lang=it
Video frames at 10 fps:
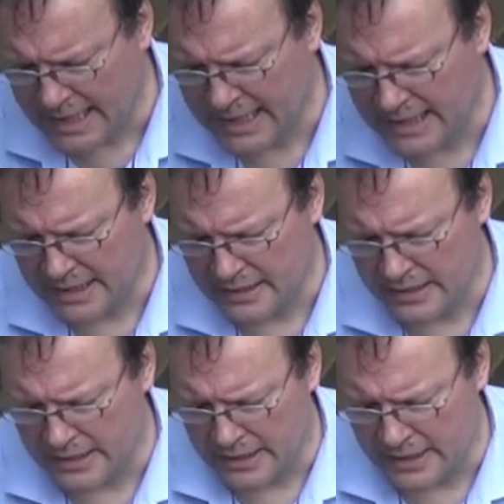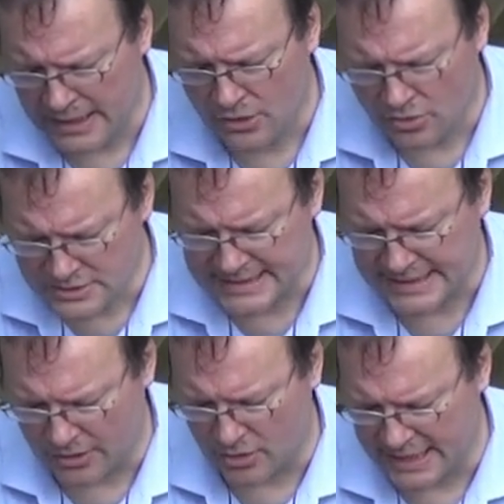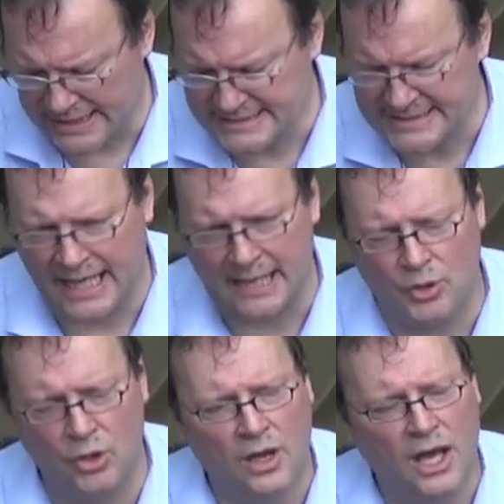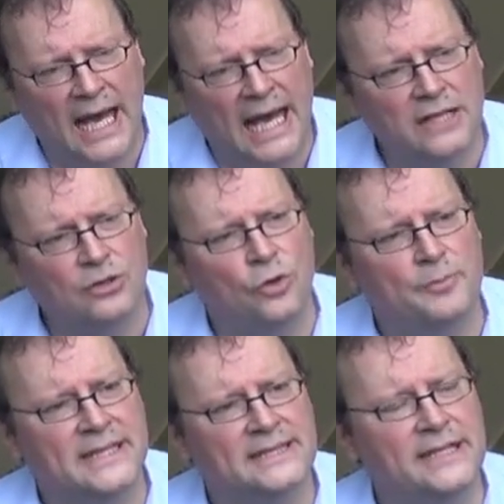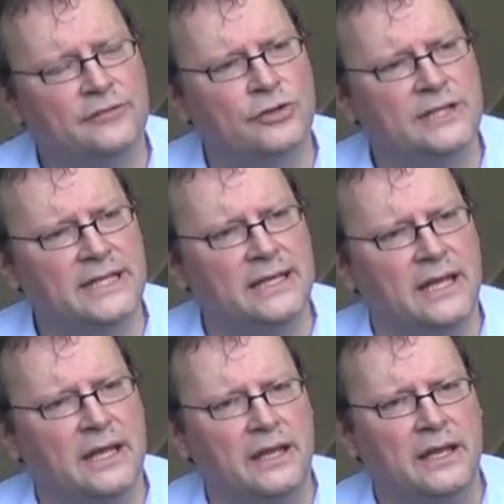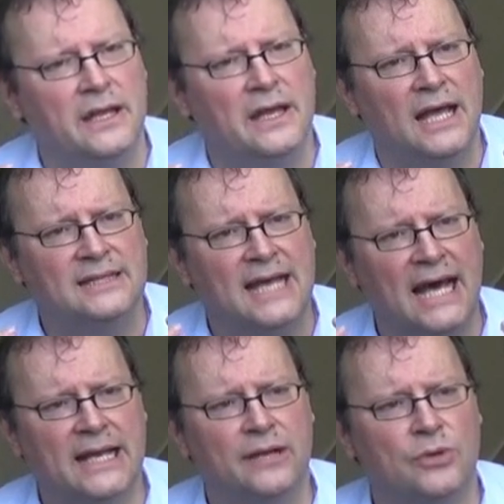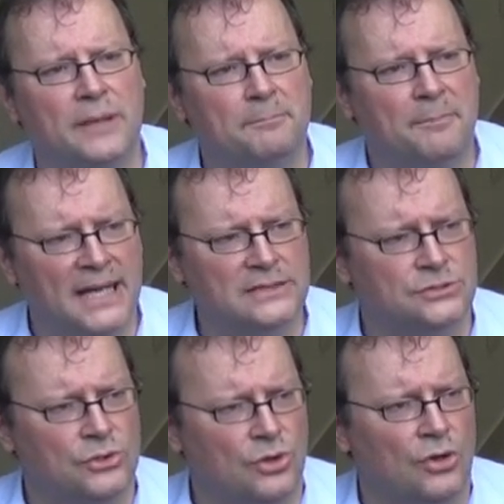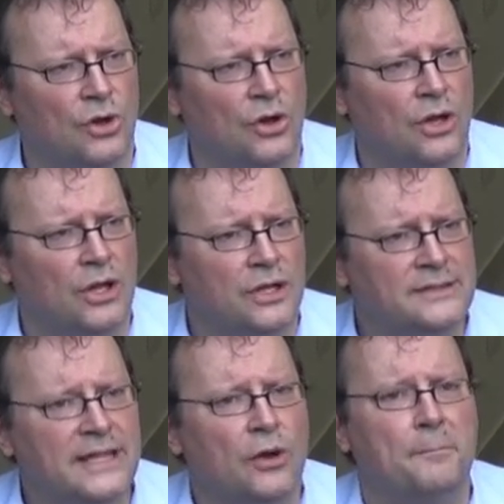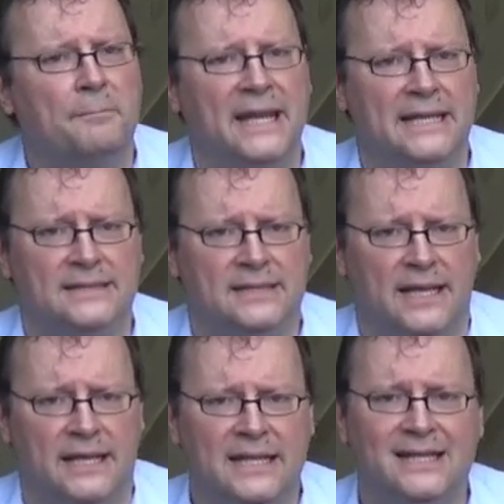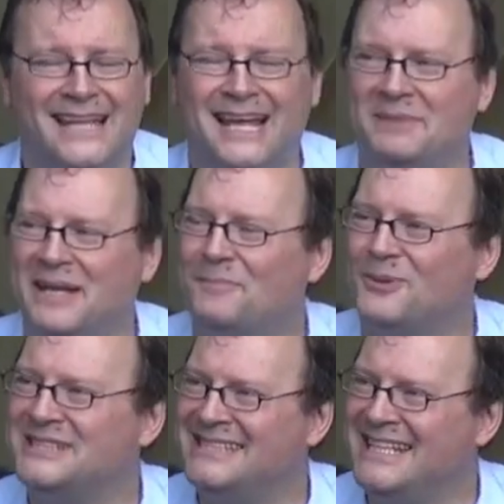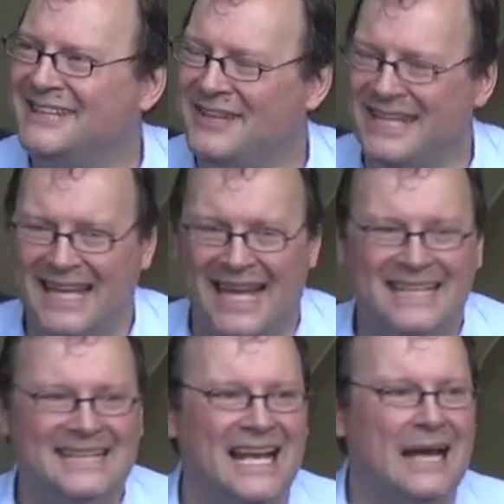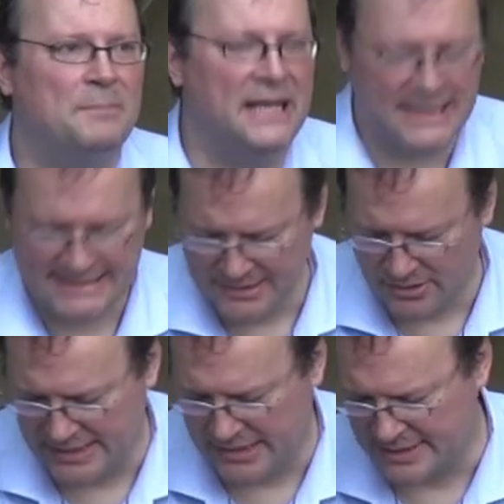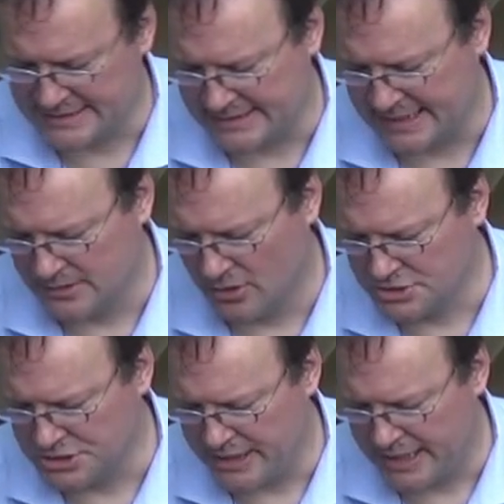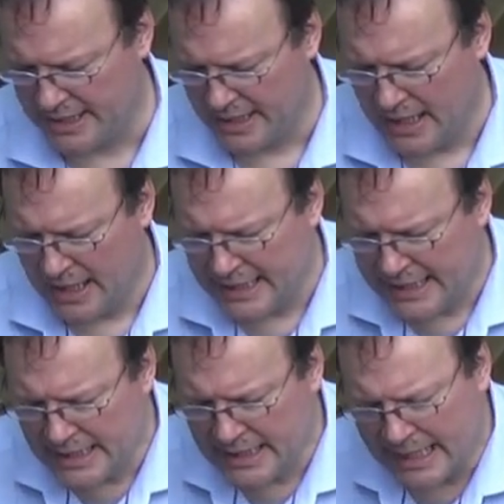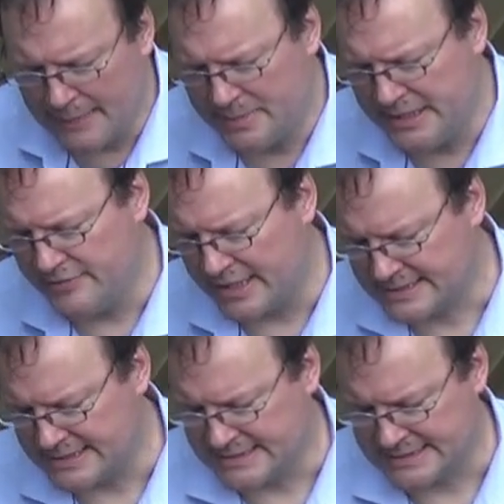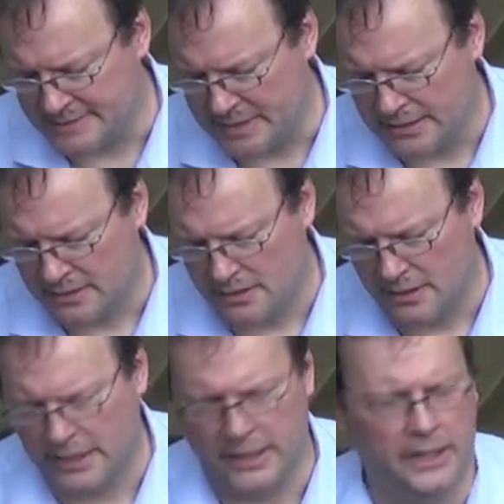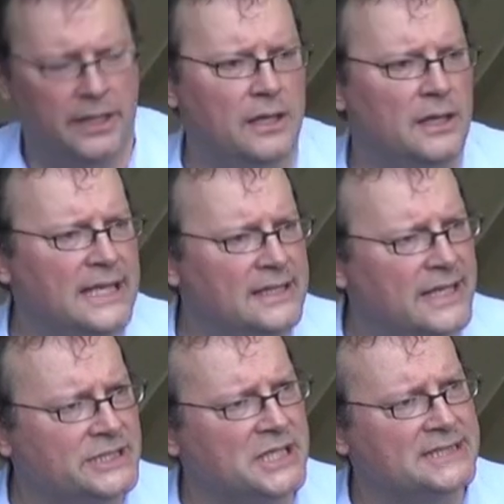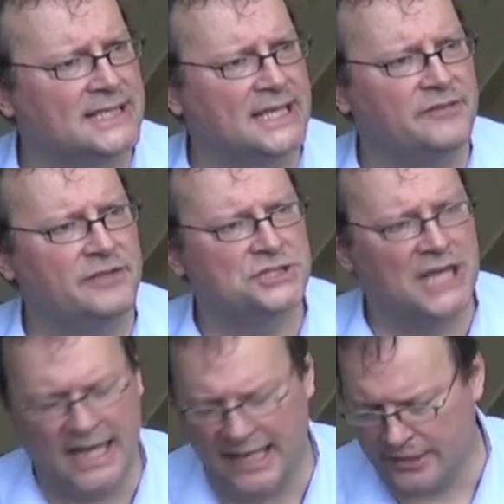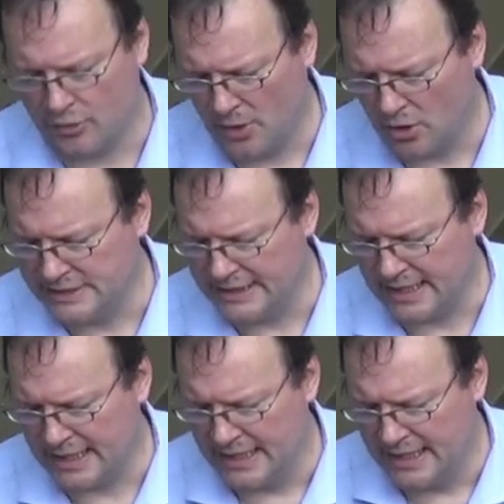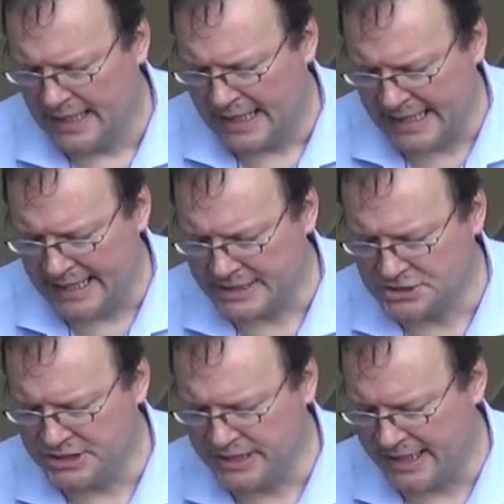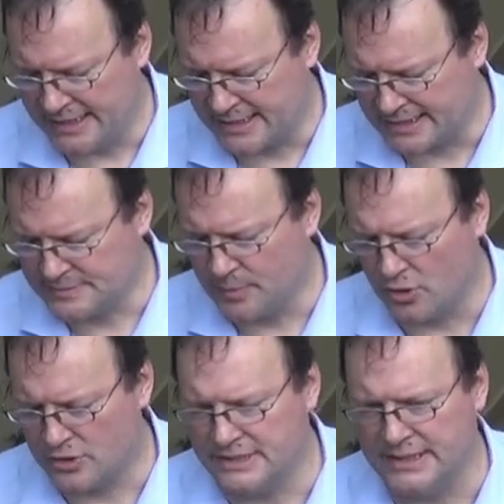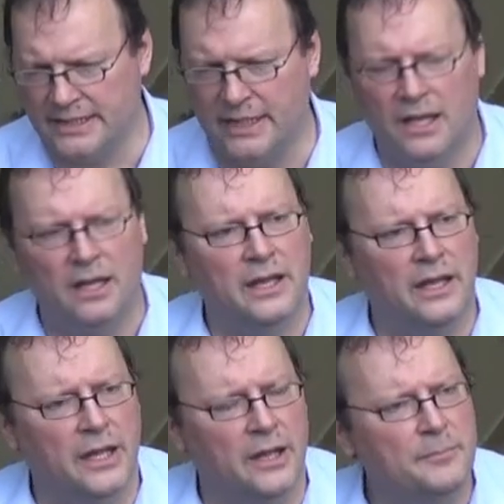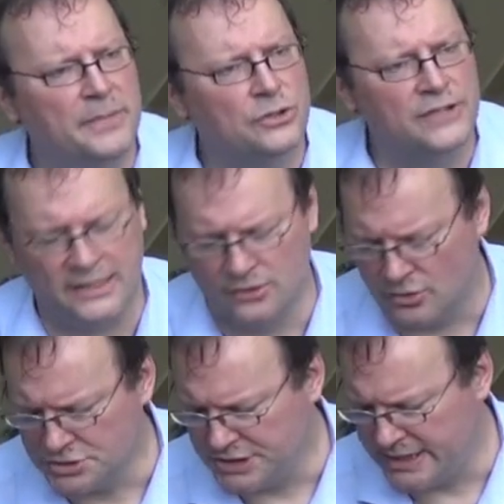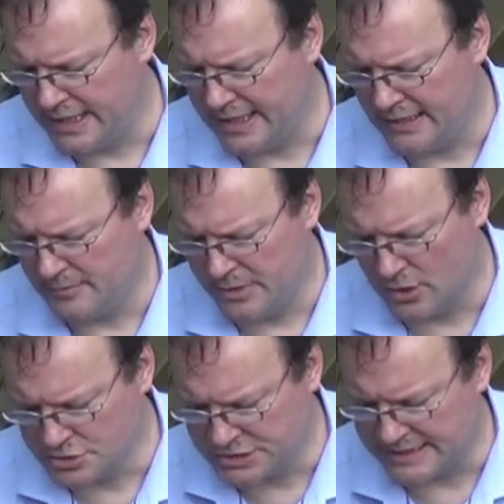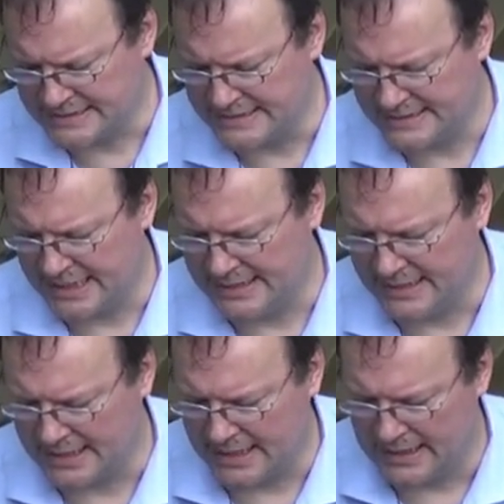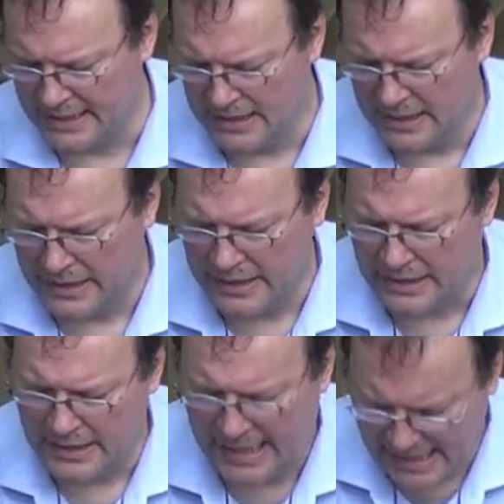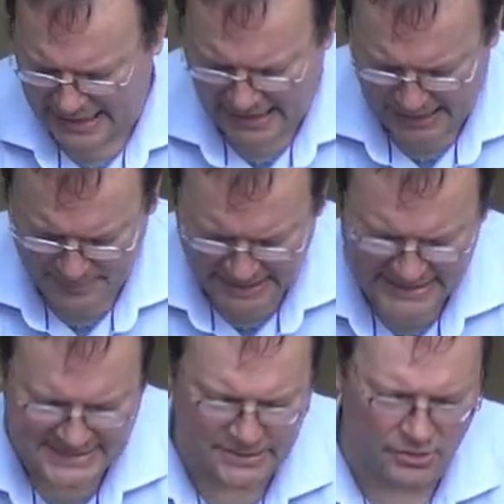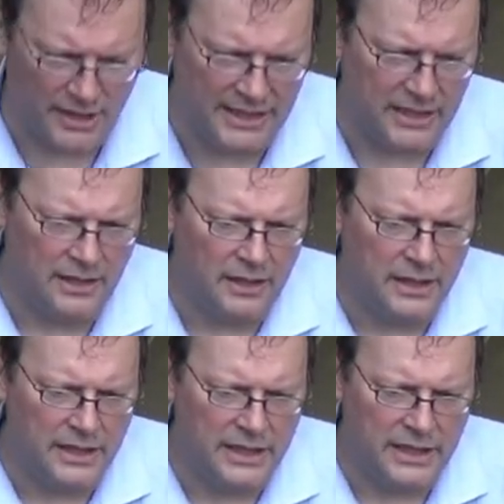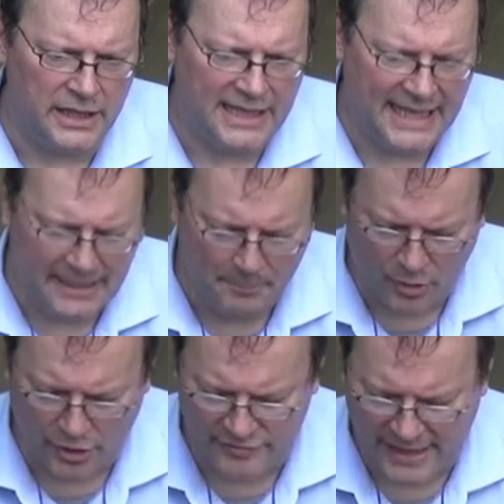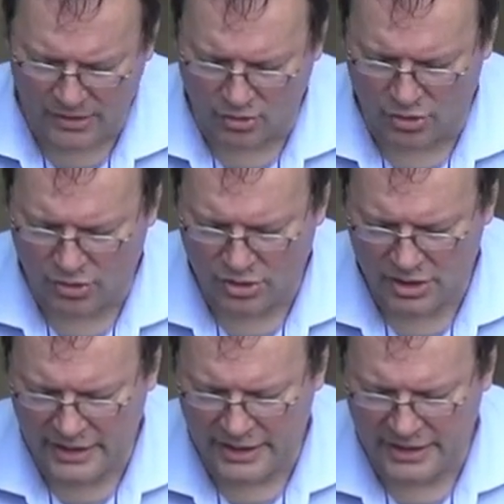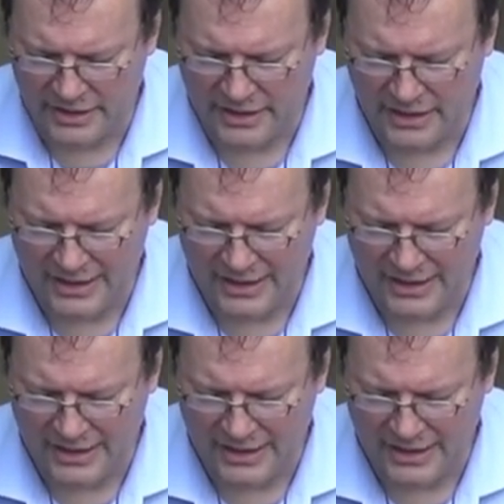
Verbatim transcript: E eh, i corsi che organizziamo hanno l'obiettivo di eh, dare un impatto eh, dirompente in termini positivi delle applicazioni di queste tecnologie in campi diversissimi, eh, intelligenza artificiale, robotica, energia e trasporti, eh, biotecnologie, biologia sintetica eh, e applicazioni eh, che poi vengono eh,